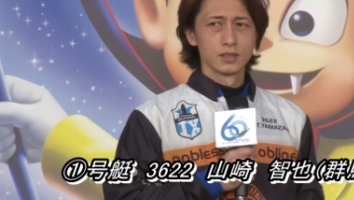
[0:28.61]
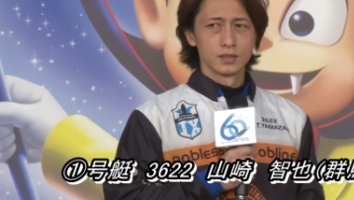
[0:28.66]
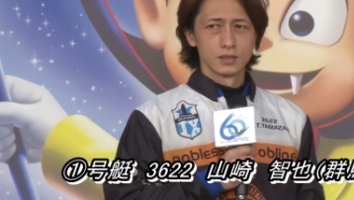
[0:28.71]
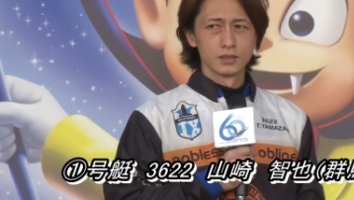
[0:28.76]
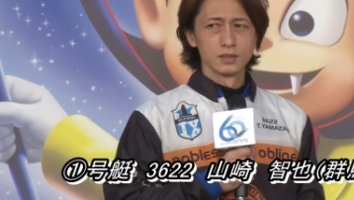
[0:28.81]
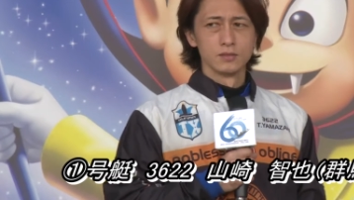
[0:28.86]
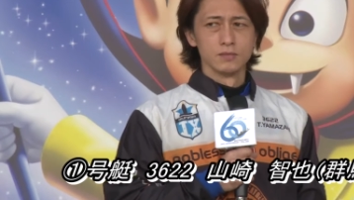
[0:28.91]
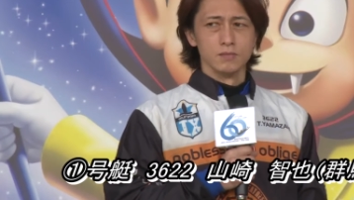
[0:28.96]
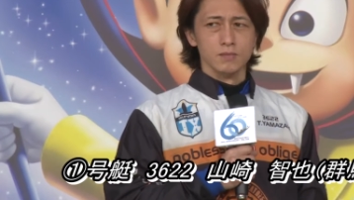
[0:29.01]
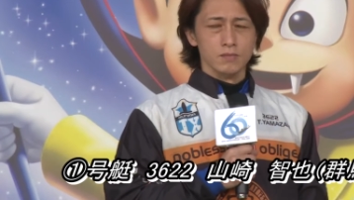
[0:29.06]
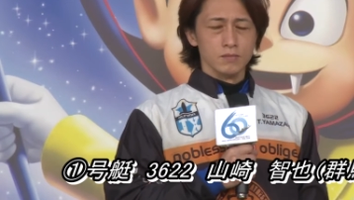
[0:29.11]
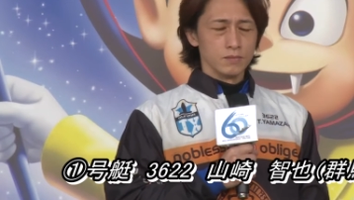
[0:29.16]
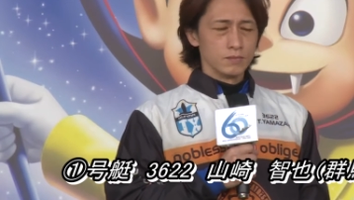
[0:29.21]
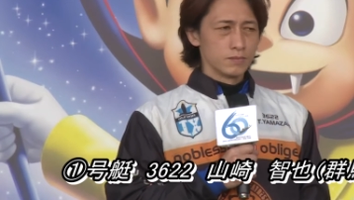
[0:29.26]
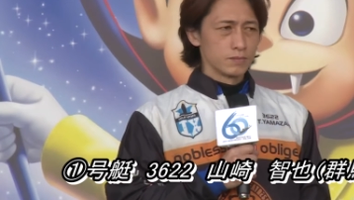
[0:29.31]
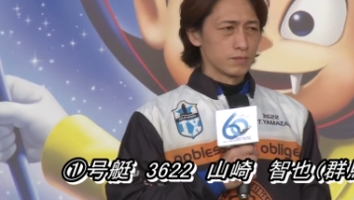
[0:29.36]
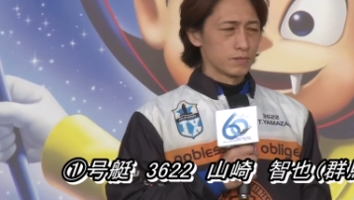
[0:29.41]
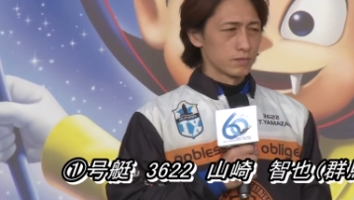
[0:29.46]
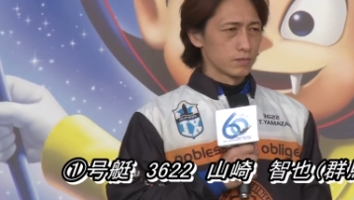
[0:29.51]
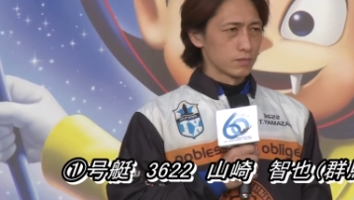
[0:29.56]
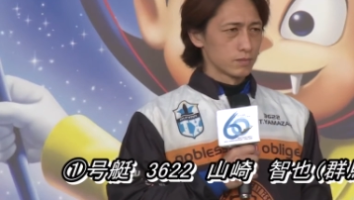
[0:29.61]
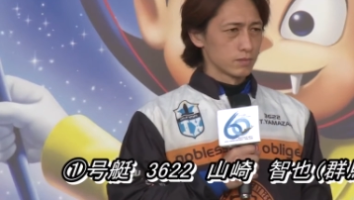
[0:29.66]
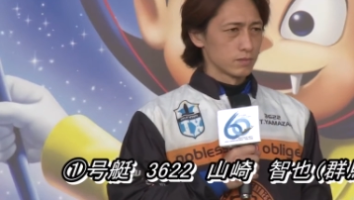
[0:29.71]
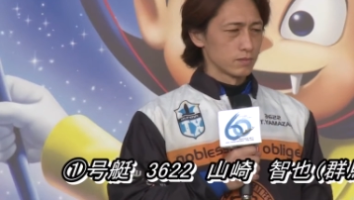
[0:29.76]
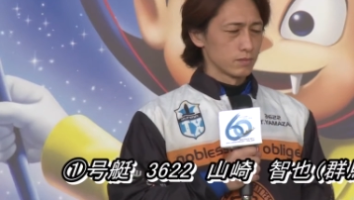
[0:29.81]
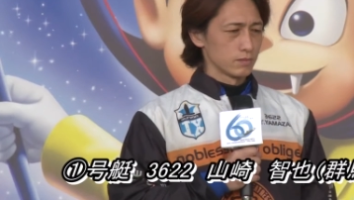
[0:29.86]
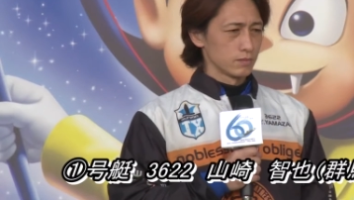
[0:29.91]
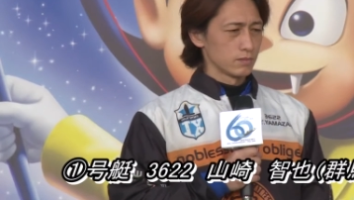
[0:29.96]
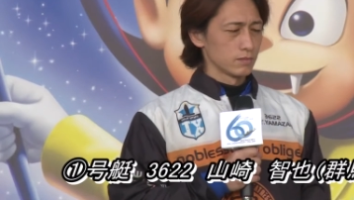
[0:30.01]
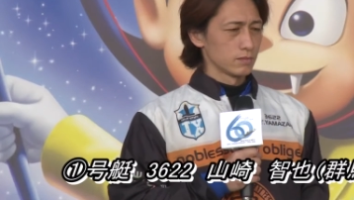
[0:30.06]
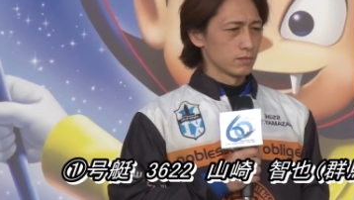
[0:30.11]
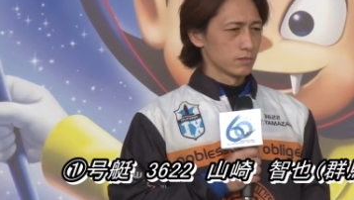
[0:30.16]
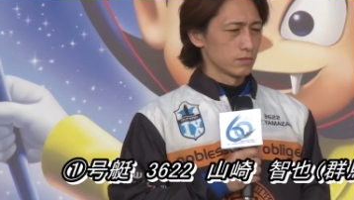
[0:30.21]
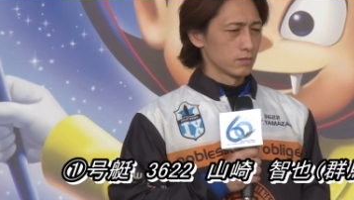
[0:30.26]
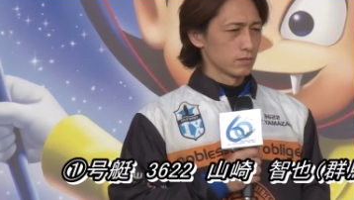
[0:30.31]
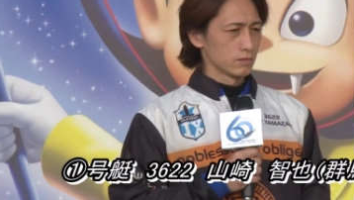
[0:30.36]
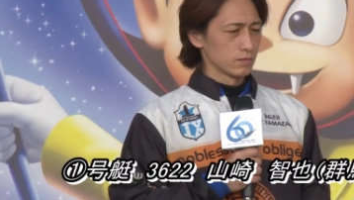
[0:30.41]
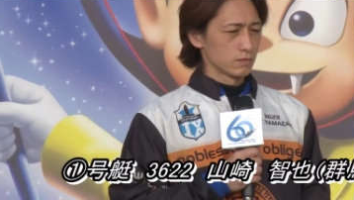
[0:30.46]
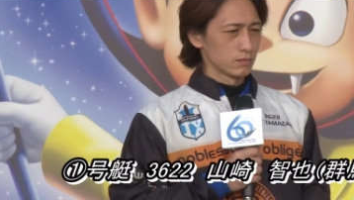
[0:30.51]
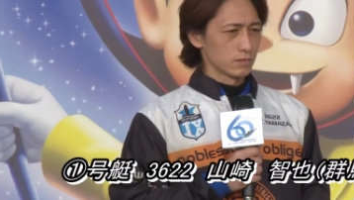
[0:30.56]
あの特に昨日何か問題があるような
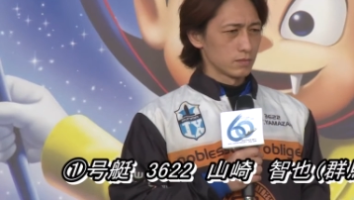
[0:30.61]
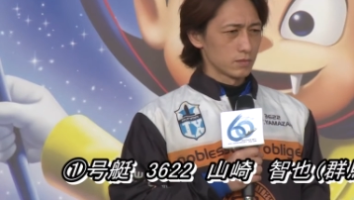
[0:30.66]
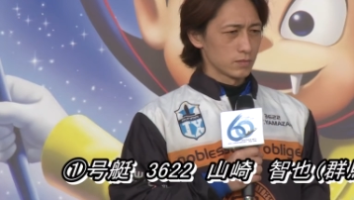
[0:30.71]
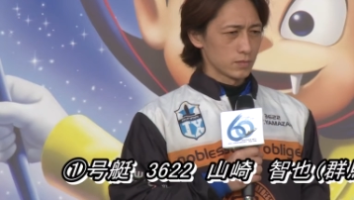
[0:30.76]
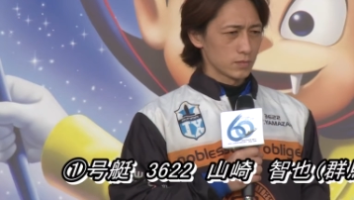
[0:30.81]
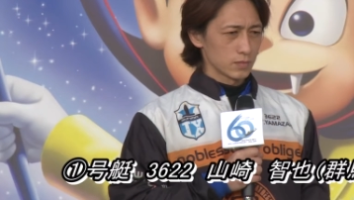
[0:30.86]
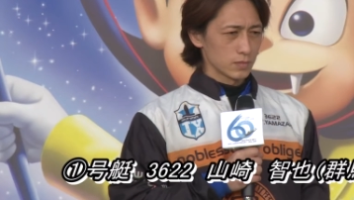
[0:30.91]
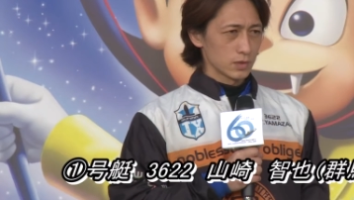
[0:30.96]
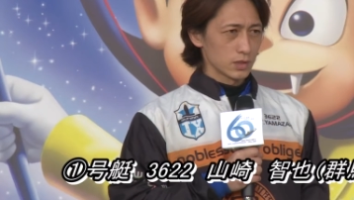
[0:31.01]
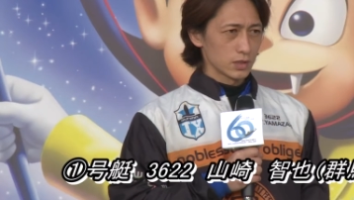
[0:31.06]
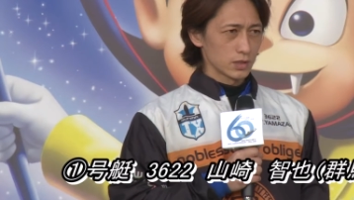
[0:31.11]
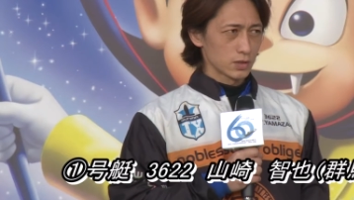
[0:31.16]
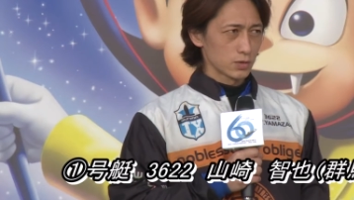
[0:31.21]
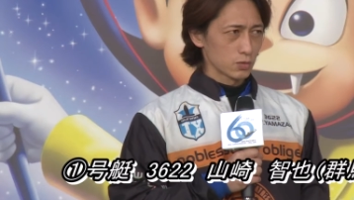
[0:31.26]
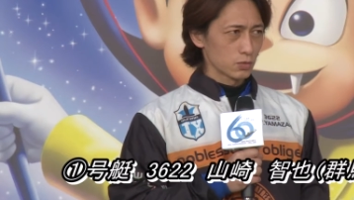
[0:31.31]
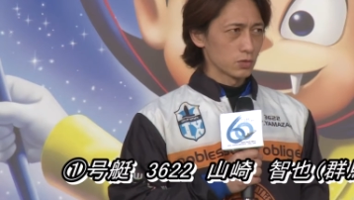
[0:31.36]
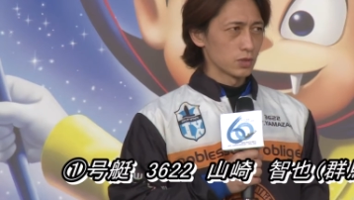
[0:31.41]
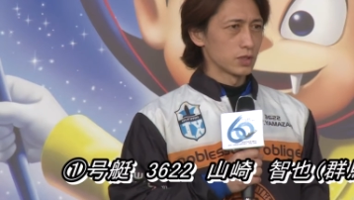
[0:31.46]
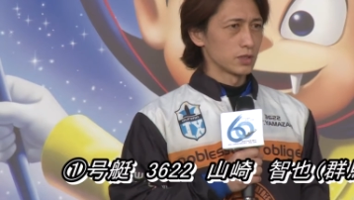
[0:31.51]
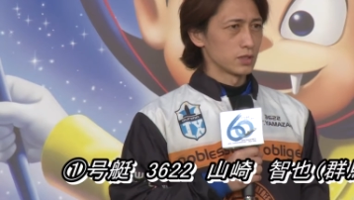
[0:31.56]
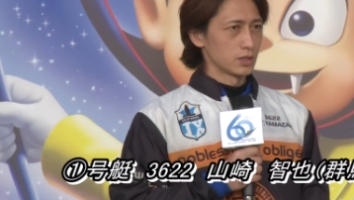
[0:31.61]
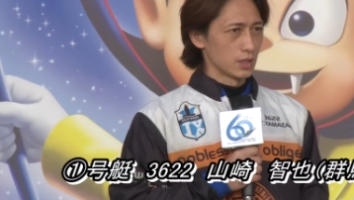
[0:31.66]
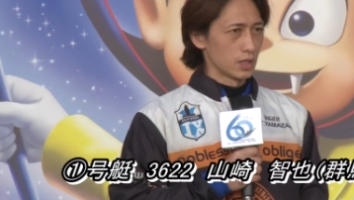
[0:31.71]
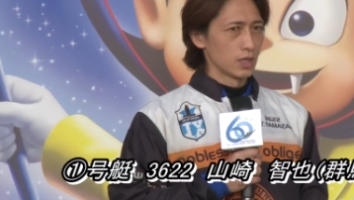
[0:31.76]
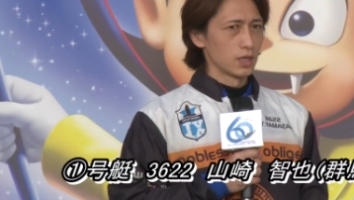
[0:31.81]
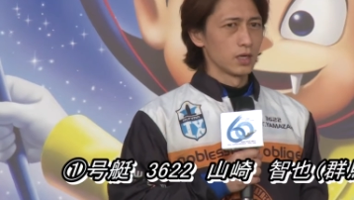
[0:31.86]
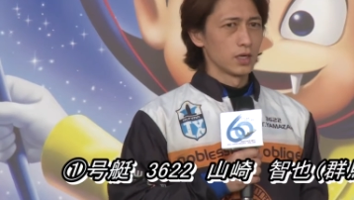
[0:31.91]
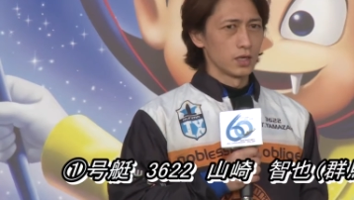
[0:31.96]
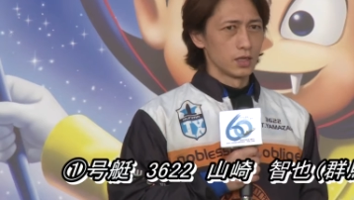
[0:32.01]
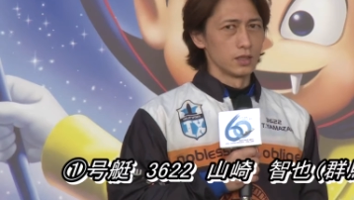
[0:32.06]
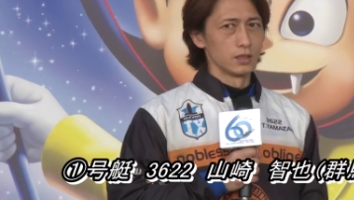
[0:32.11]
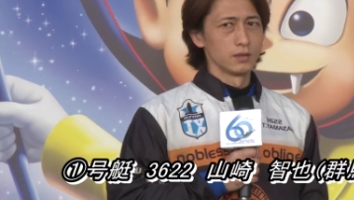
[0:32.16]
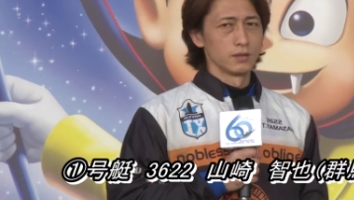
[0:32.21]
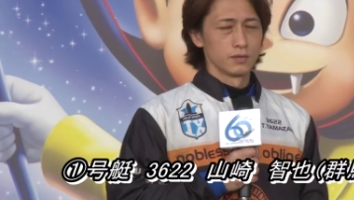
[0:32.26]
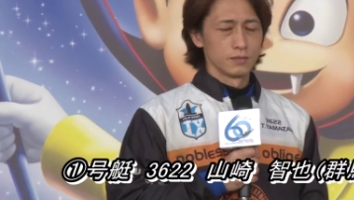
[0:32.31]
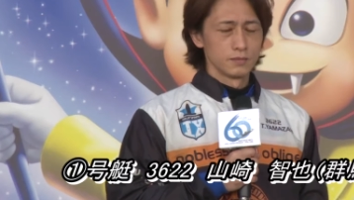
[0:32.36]
ところもなかったかなそうですね、はい、うん、